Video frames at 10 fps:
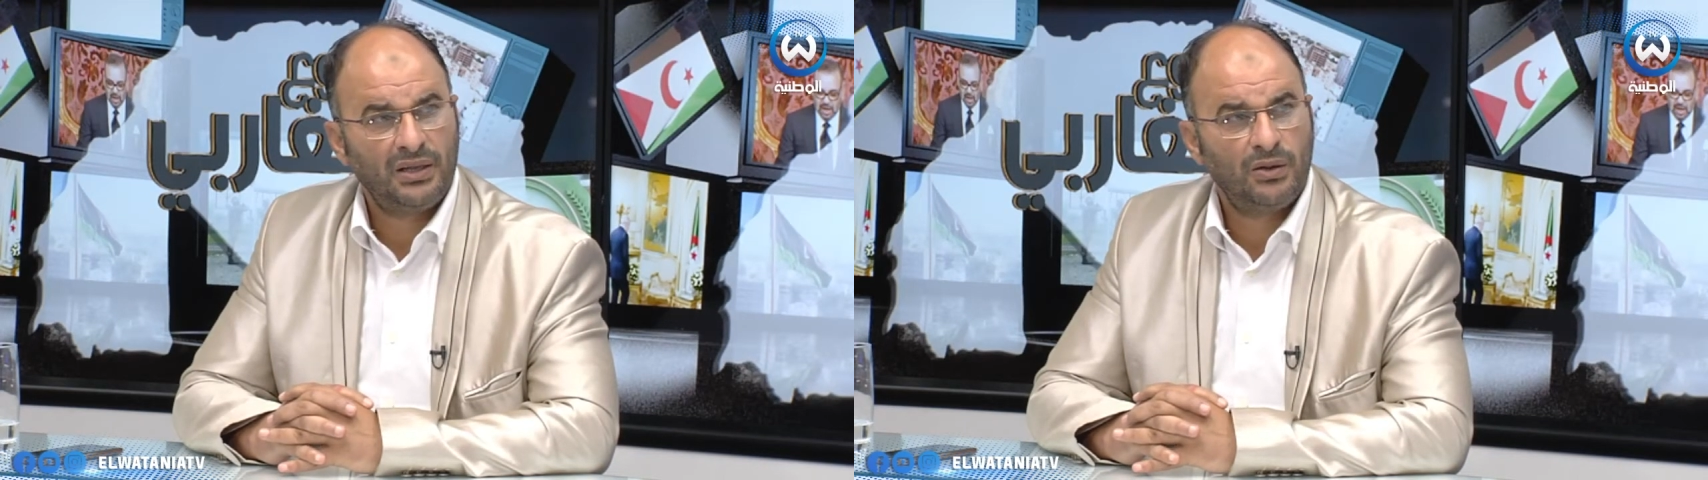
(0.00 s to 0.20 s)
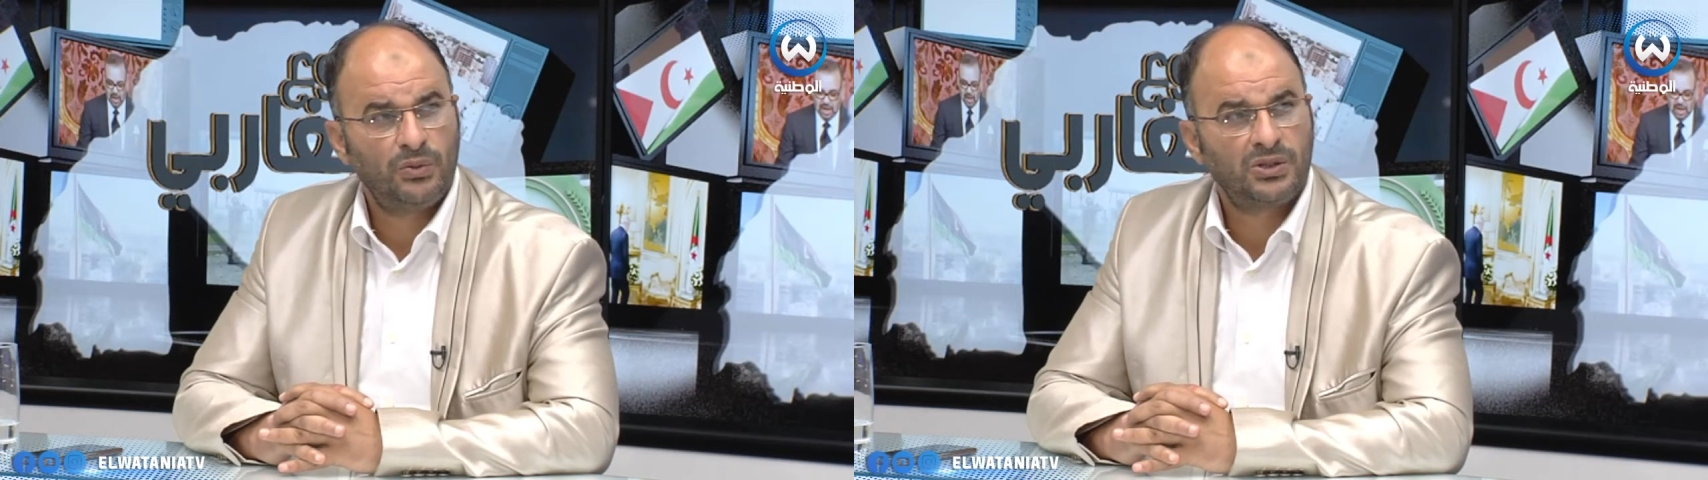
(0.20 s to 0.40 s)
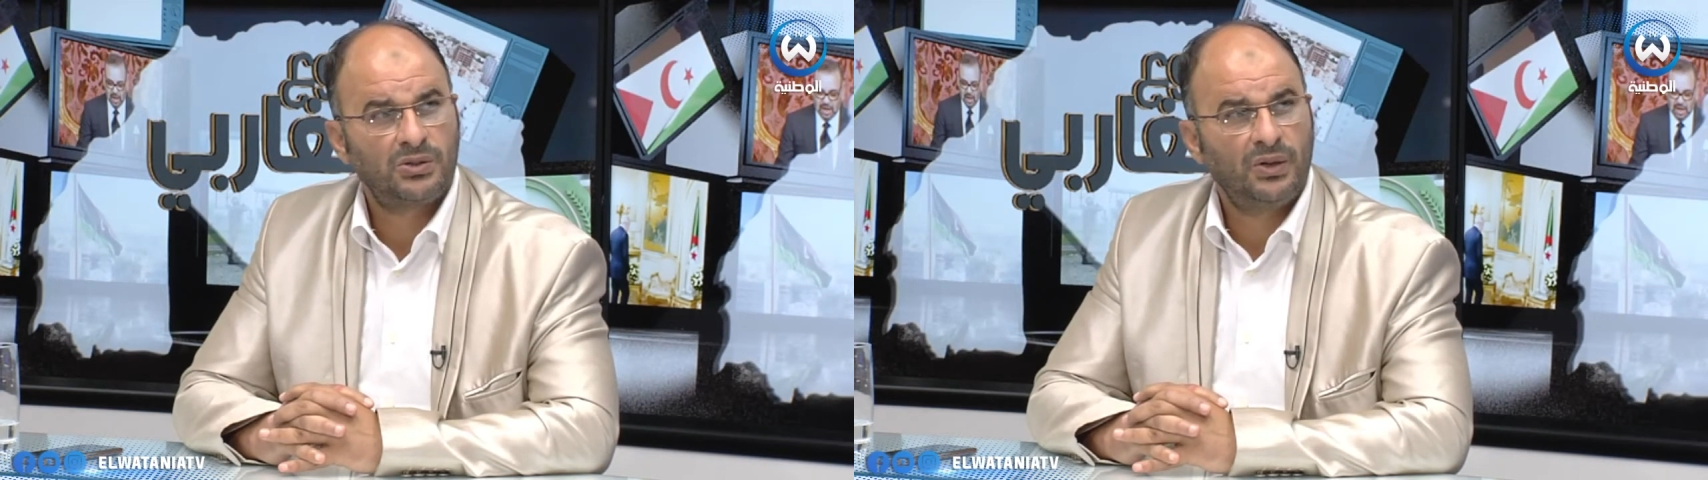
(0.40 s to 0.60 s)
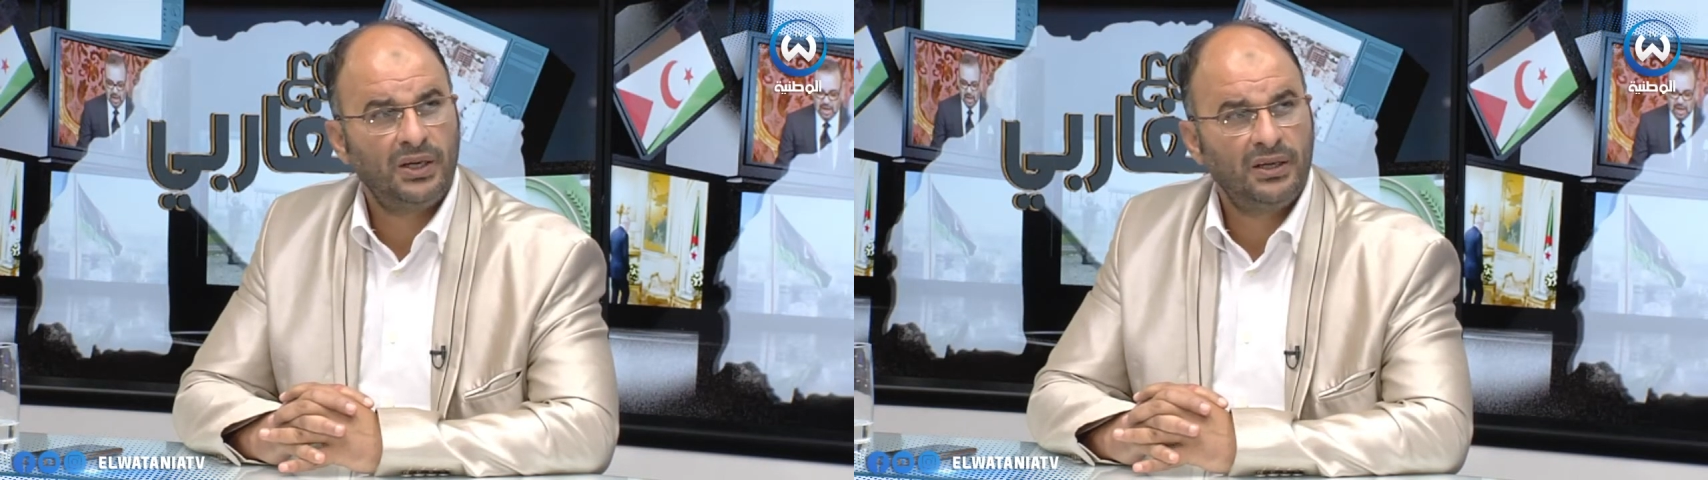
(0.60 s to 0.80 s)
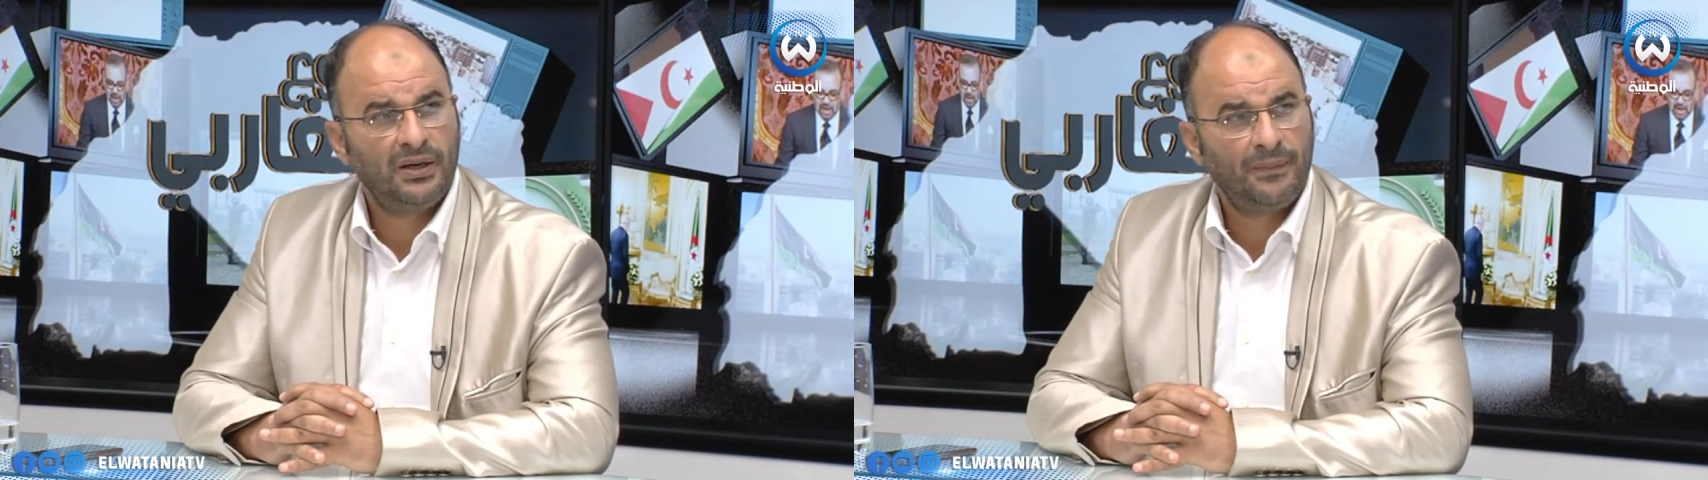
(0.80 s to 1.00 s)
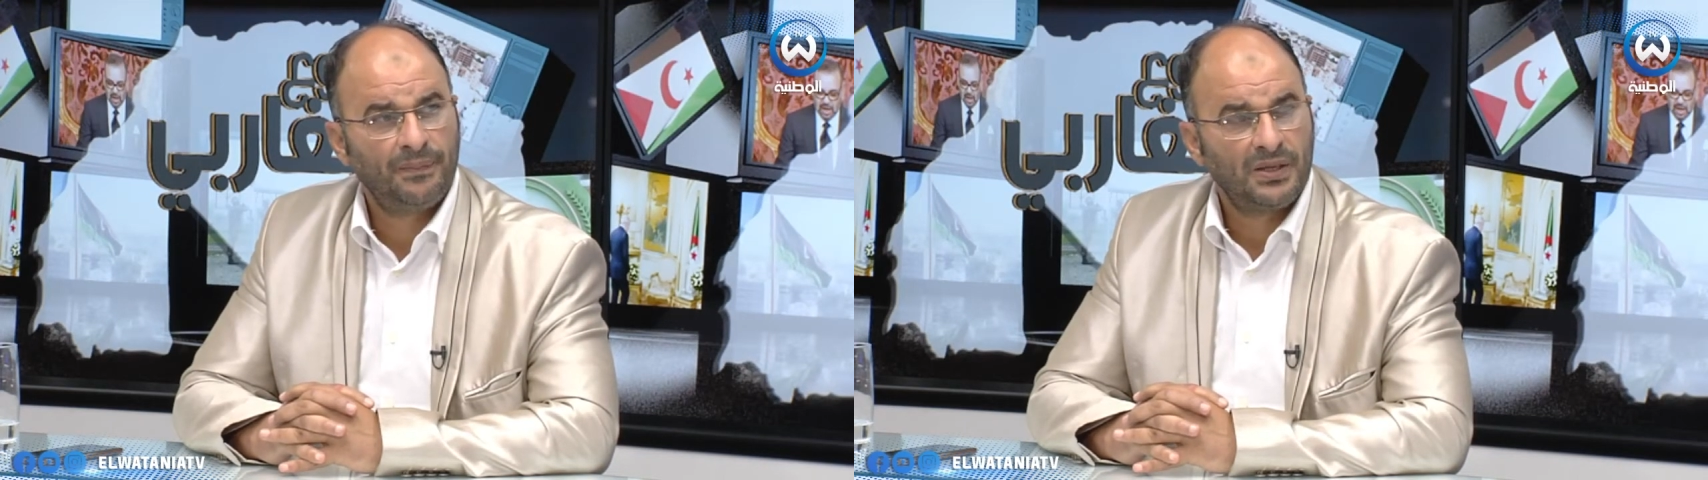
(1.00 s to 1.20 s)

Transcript: توسعية